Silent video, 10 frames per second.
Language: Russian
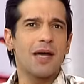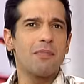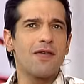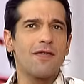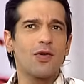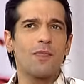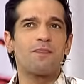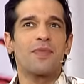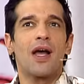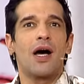Я имею в виду, с
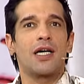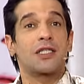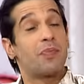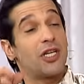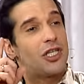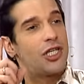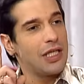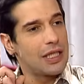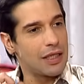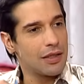кем? А с
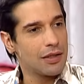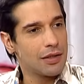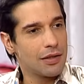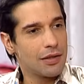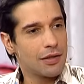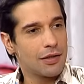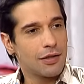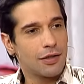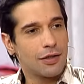причиной? Нет. Вы, Нет.